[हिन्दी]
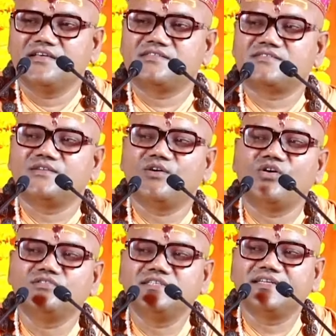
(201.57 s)
इस नौ
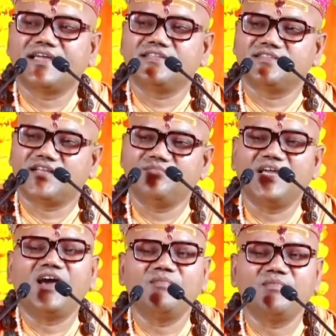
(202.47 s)
दिन के
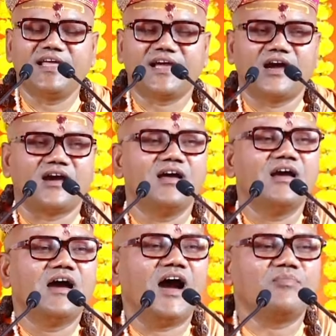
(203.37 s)
दरमियान मिलेगा
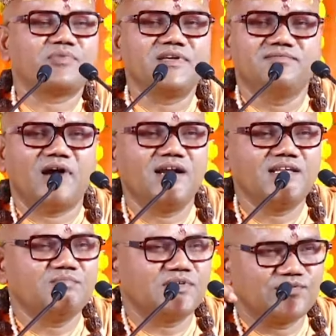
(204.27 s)
आपकी
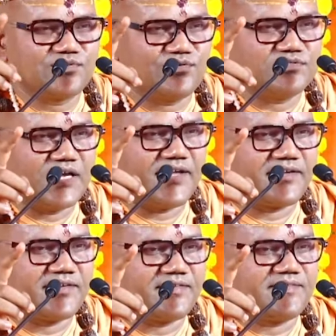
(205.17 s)
वाणी मधुर हो जाएगी